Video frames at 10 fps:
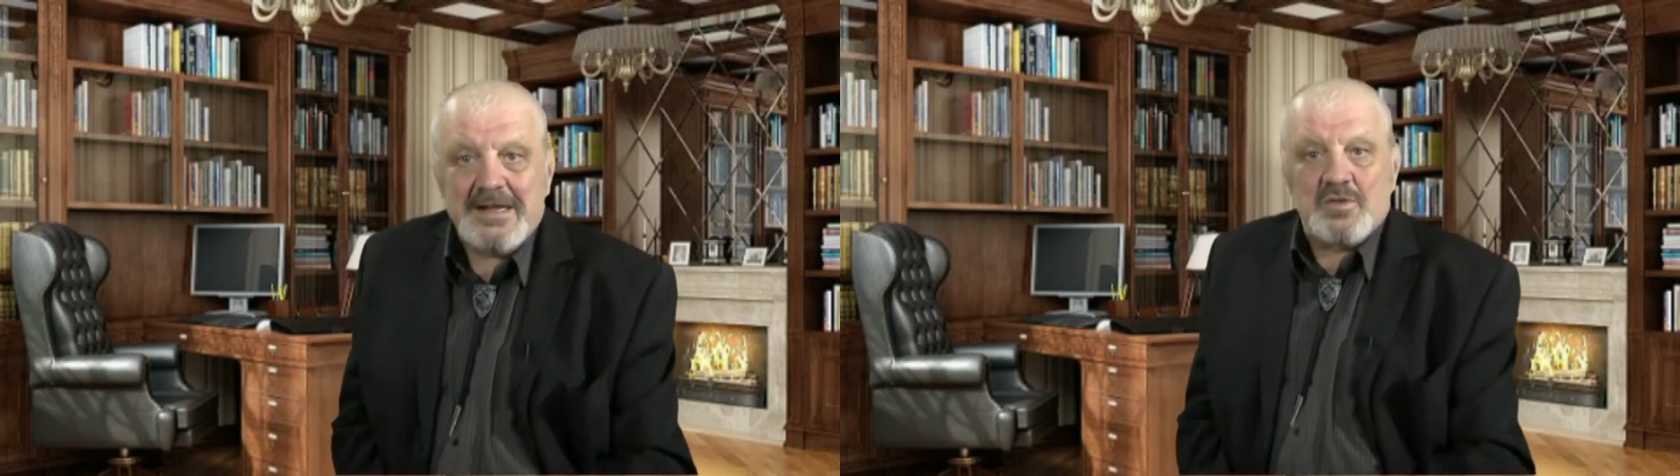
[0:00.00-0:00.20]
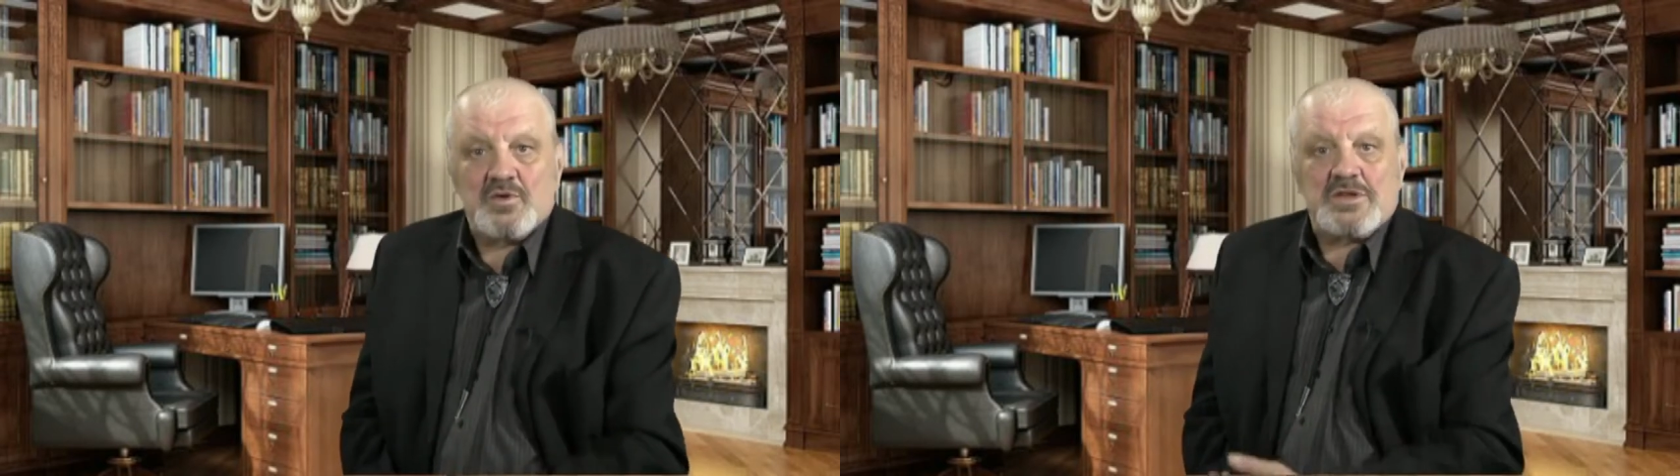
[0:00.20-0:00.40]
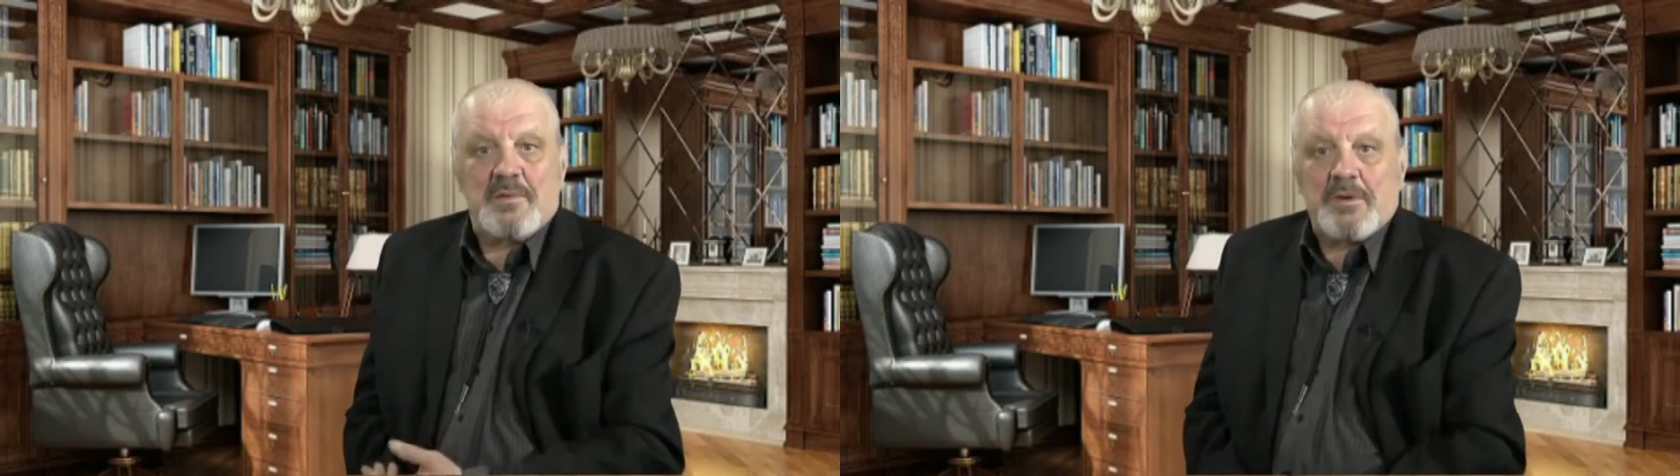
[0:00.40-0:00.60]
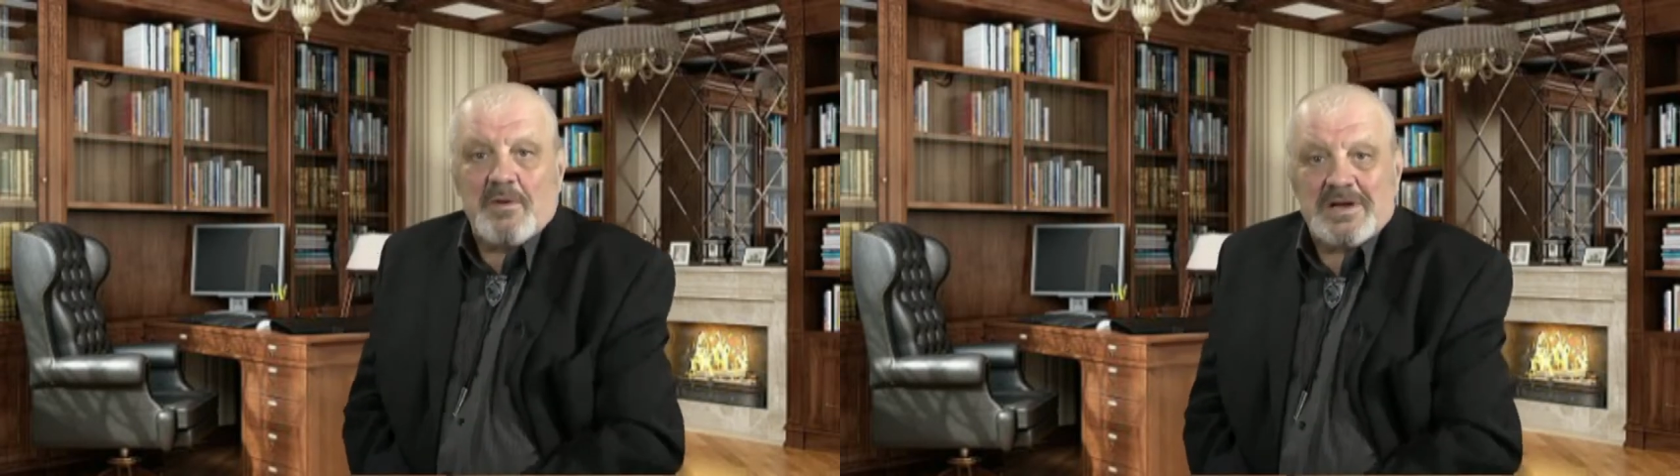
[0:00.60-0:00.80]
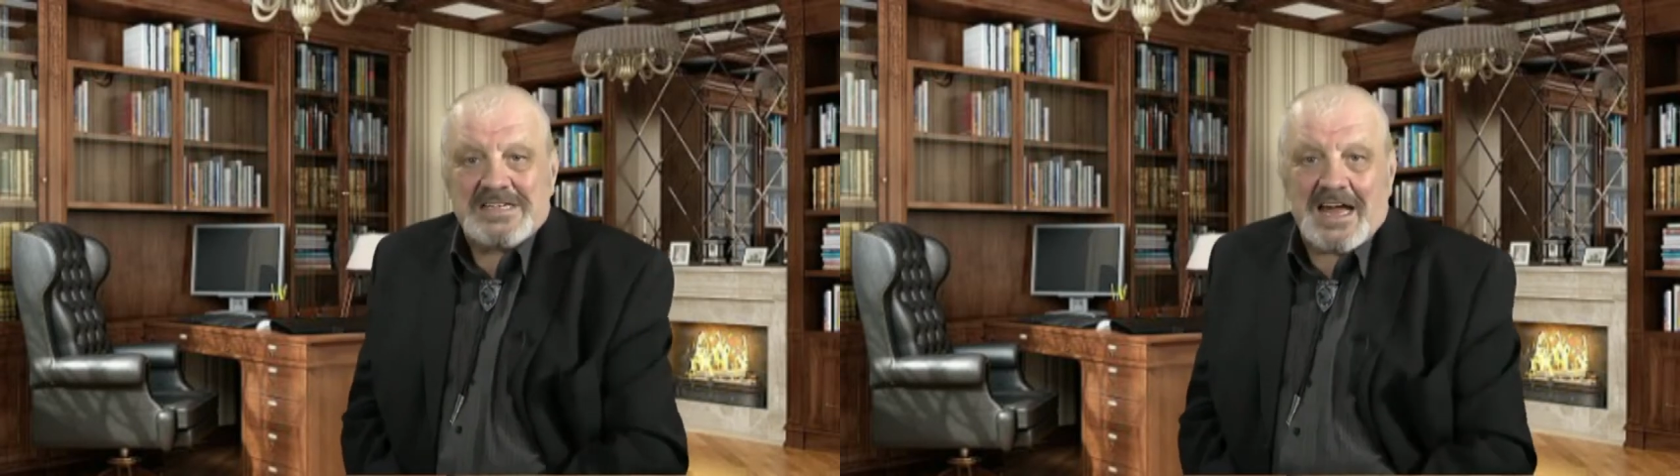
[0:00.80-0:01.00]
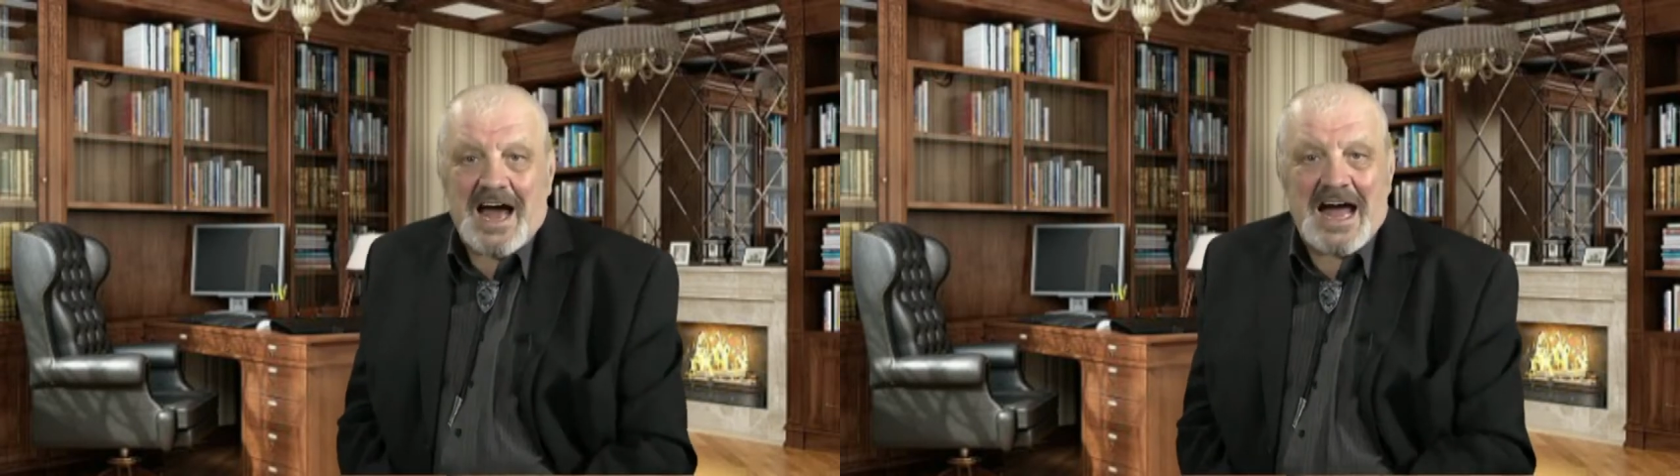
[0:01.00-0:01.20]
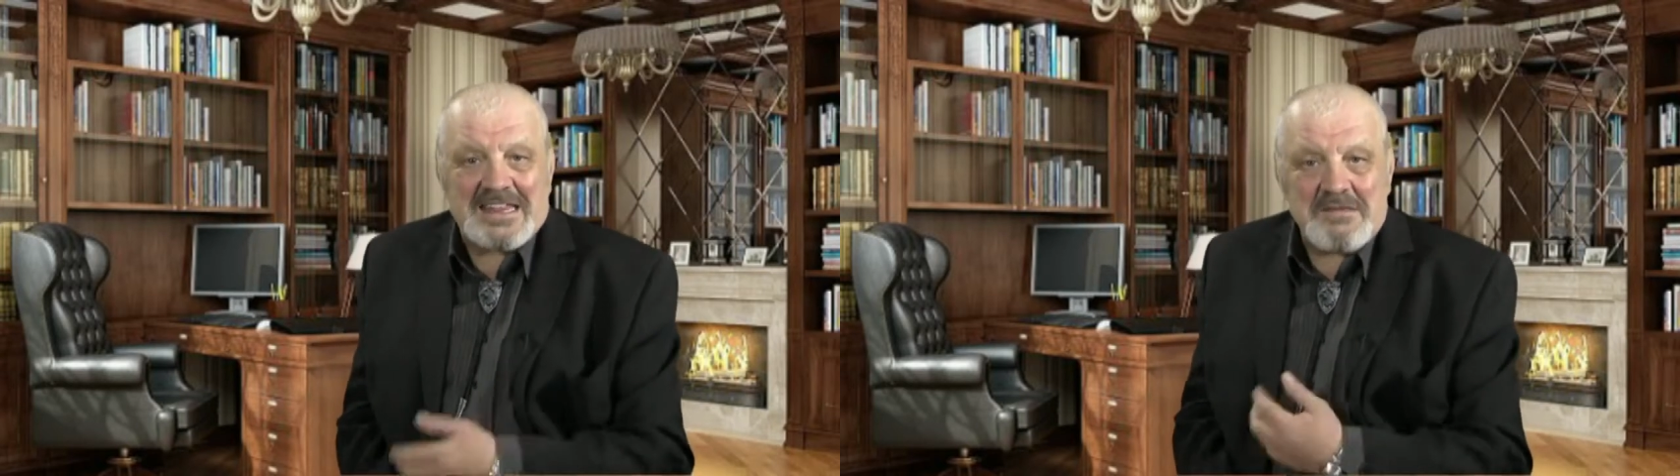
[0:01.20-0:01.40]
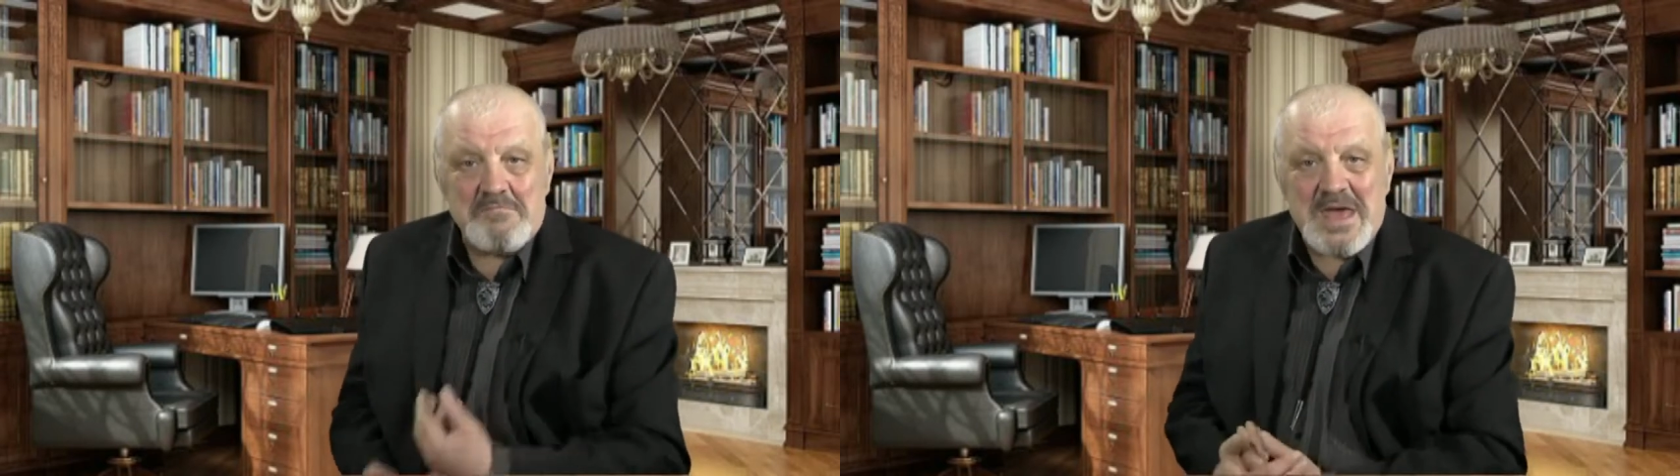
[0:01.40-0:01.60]
Нужно просто
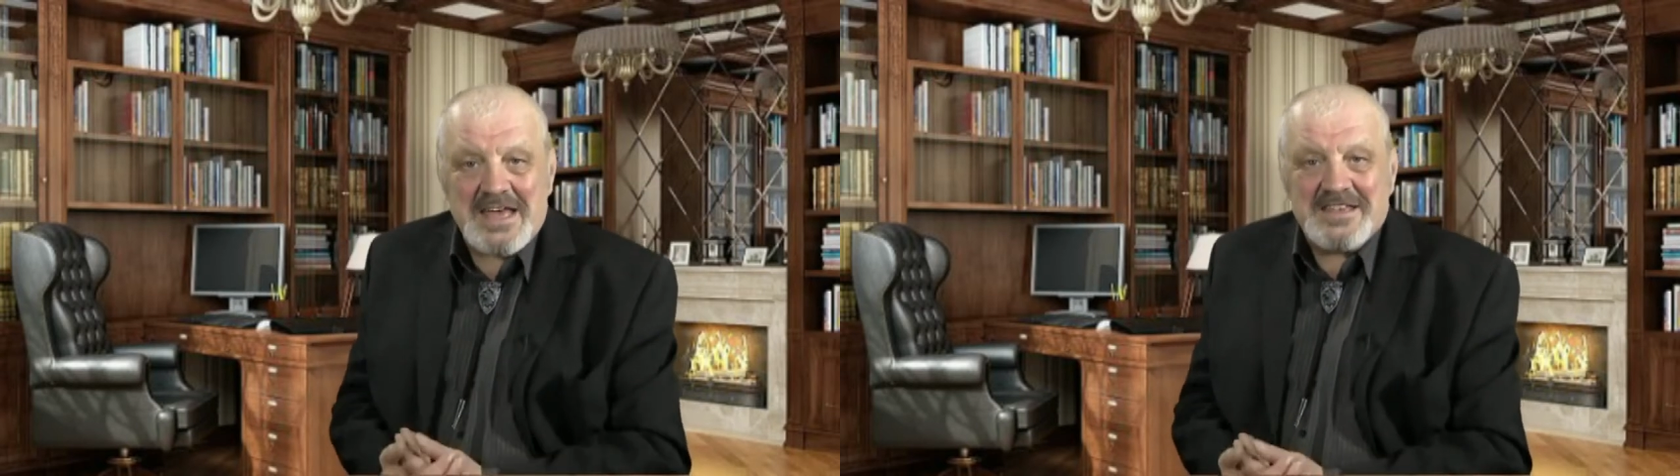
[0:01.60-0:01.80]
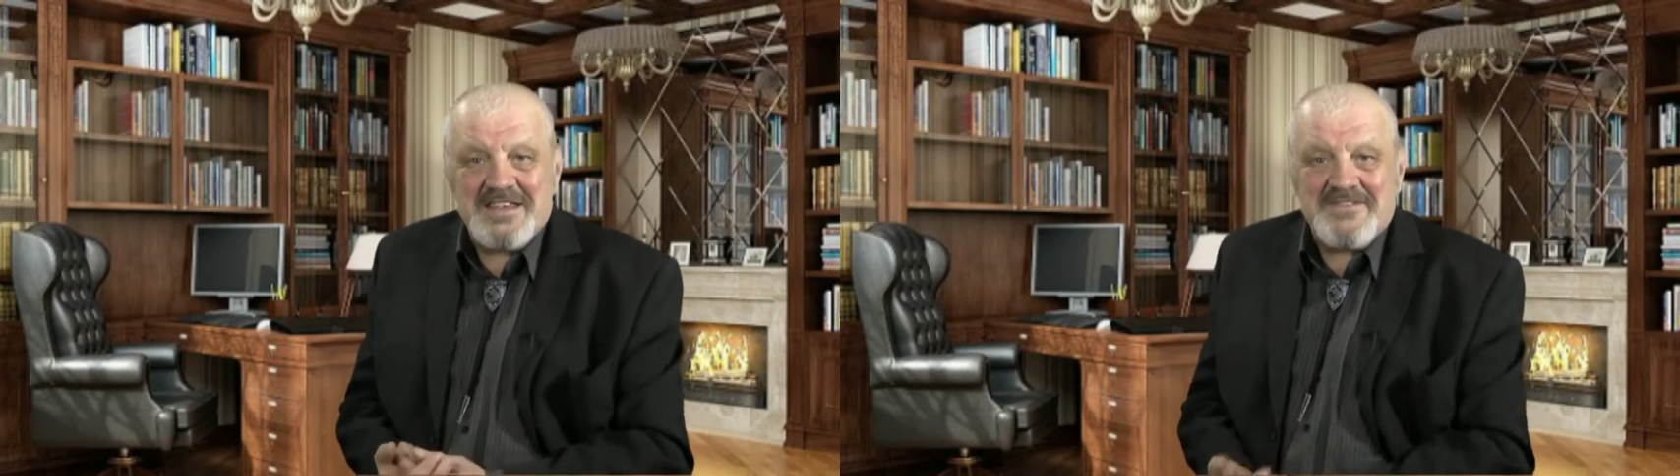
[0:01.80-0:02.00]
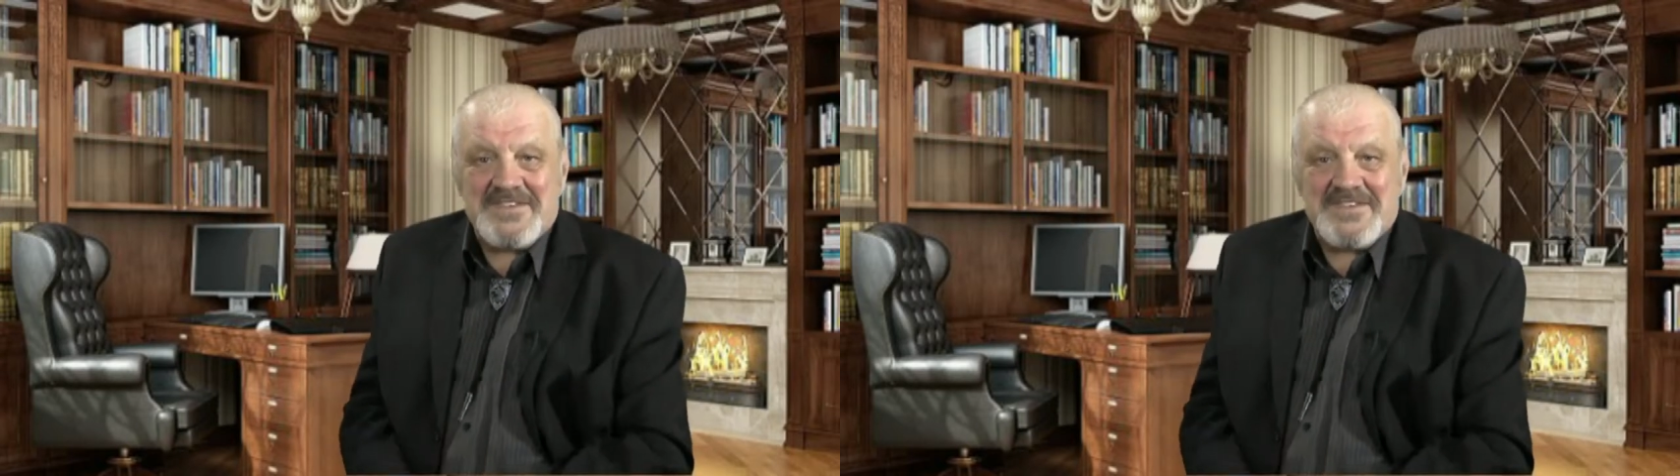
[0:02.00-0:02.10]
отметить